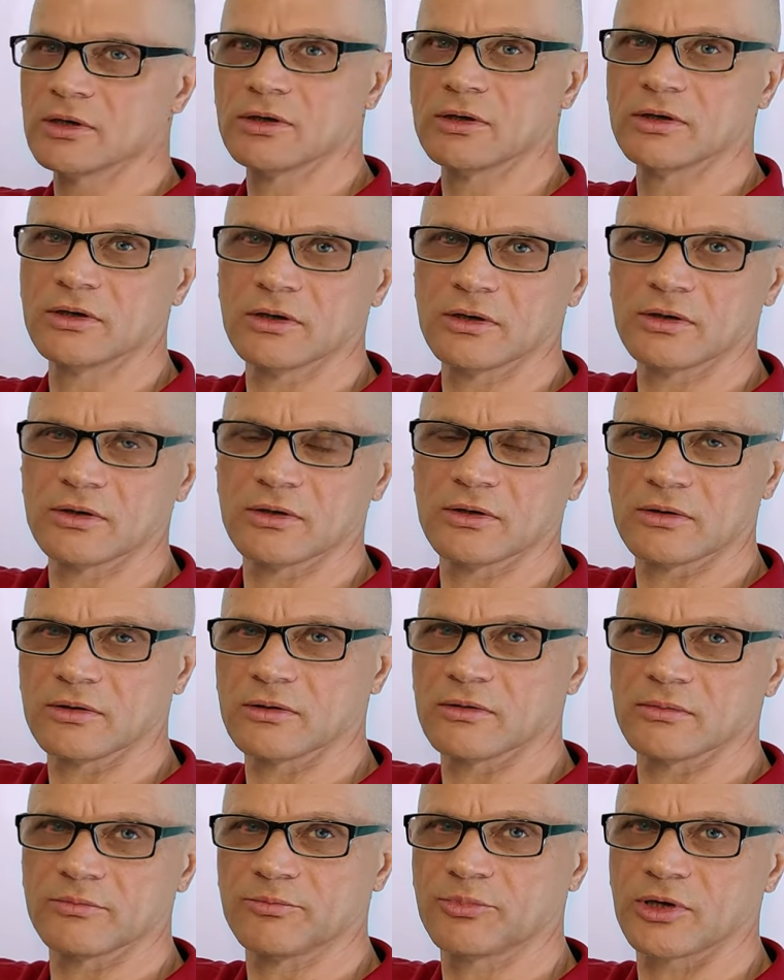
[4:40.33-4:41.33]

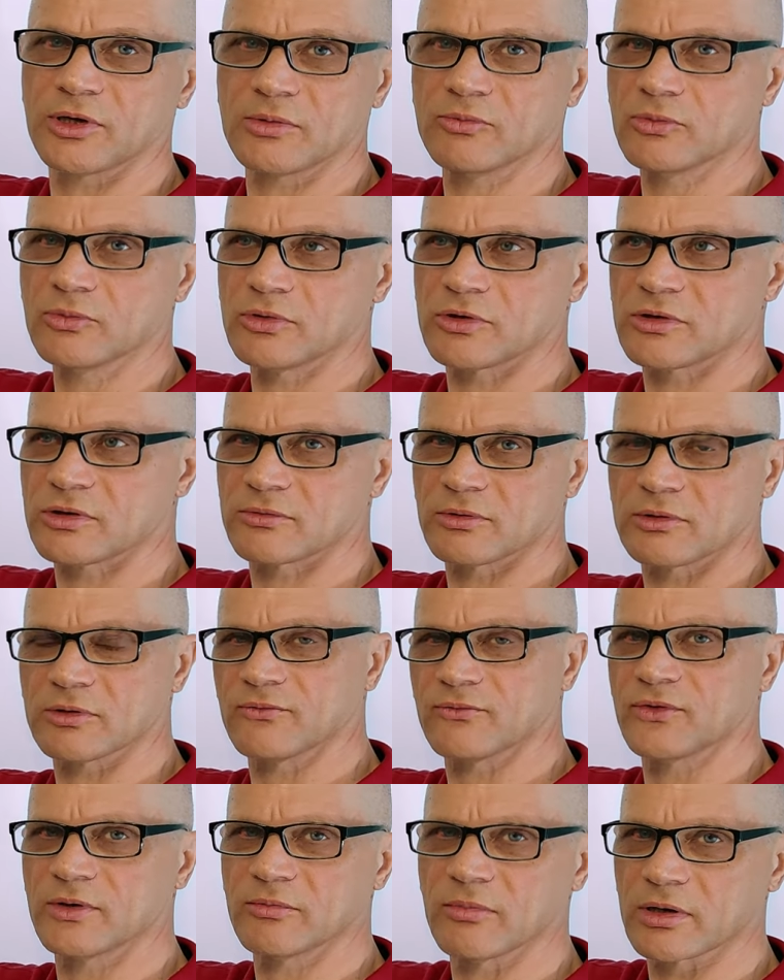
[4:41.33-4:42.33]
Э, преимущества там,
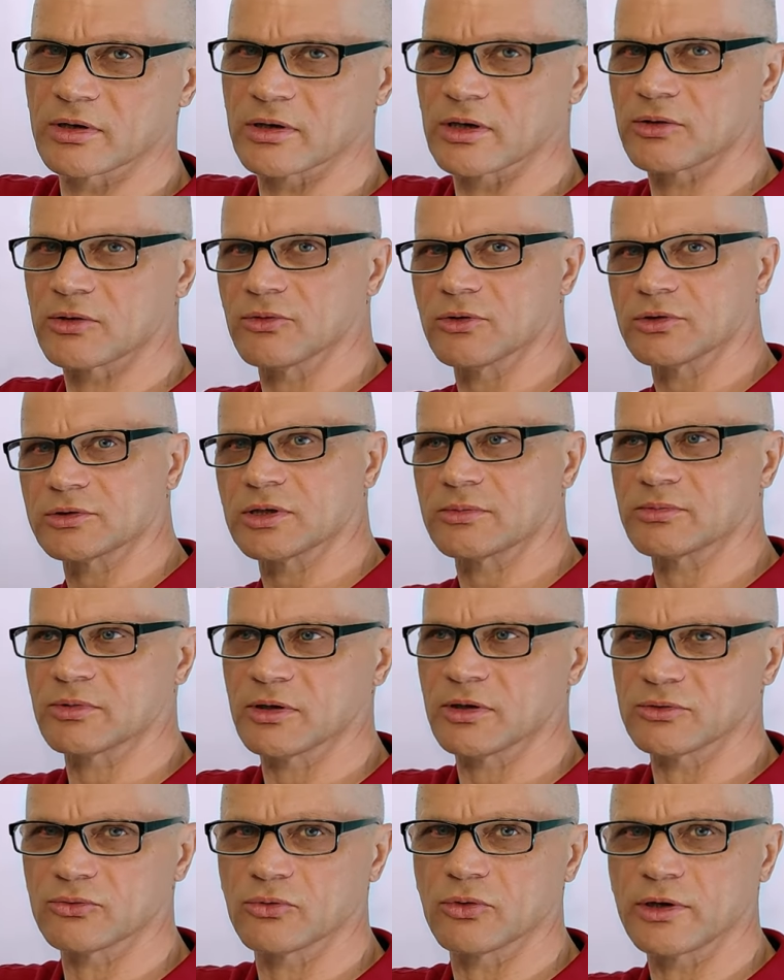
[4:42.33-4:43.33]
выбора какого-то
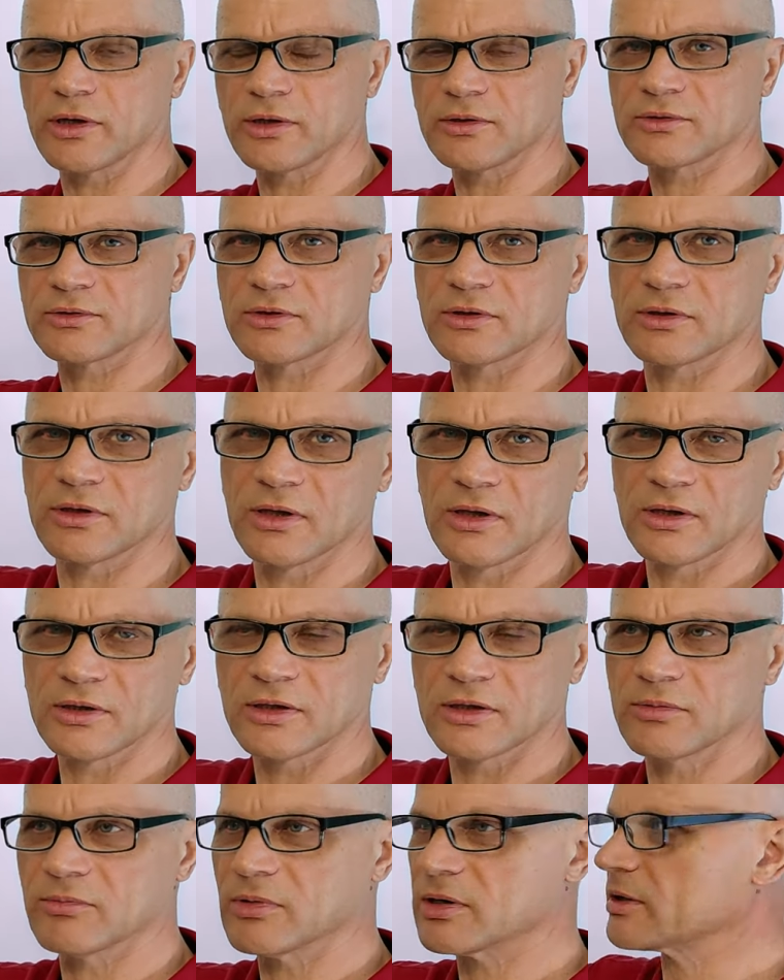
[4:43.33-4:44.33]
конкуренции,
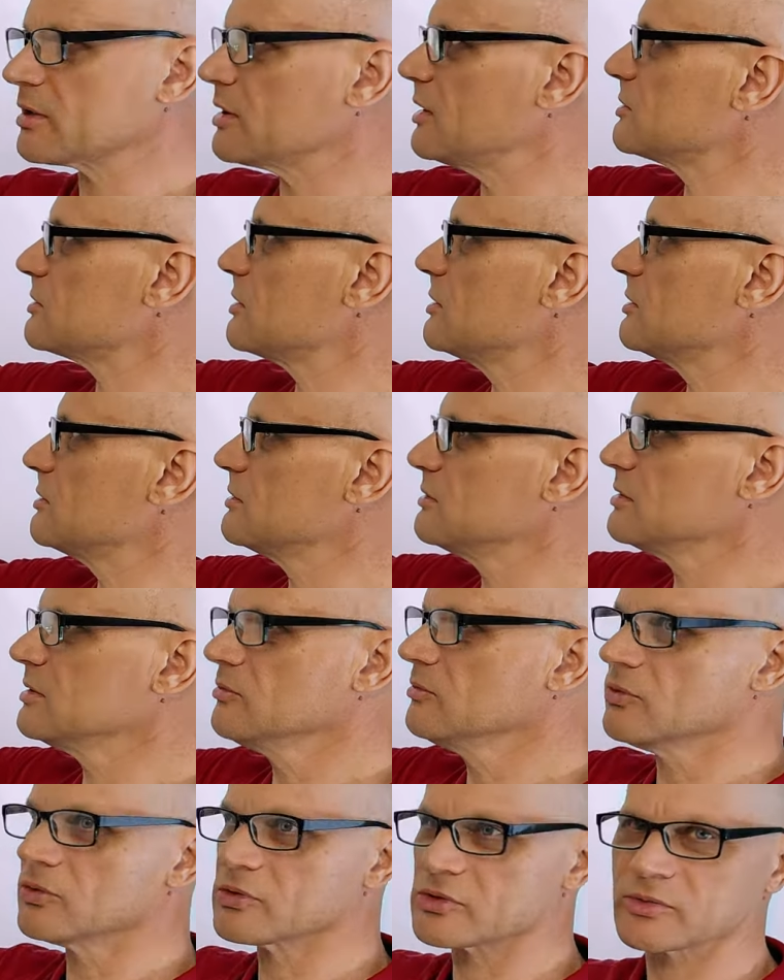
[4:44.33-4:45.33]
демократии не
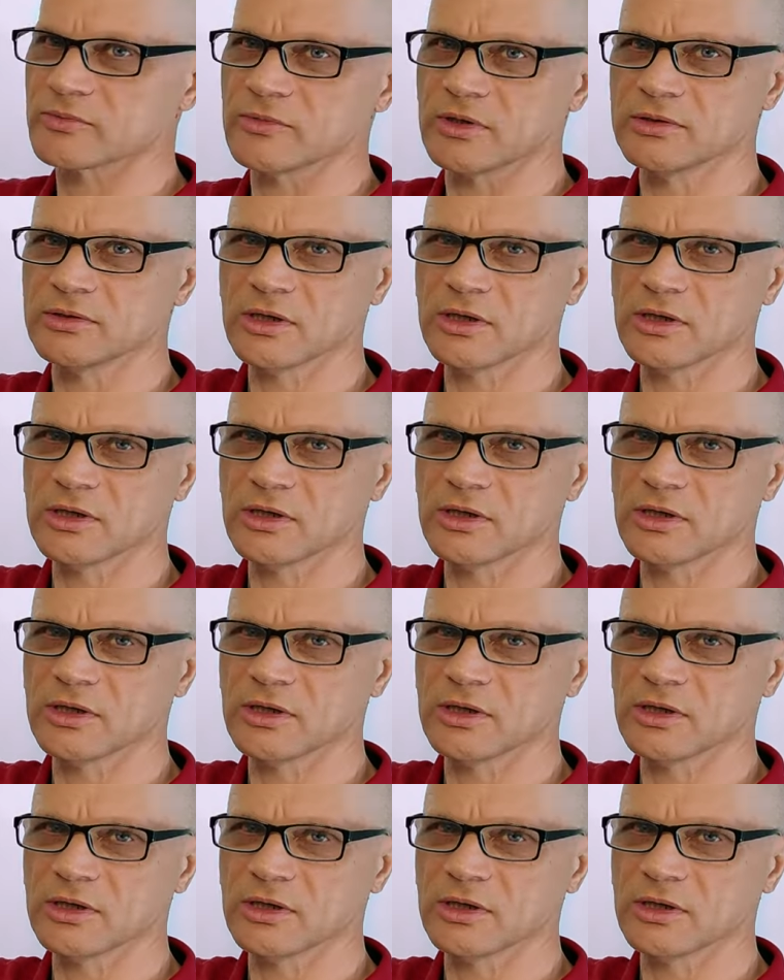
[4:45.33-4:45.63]
может быть.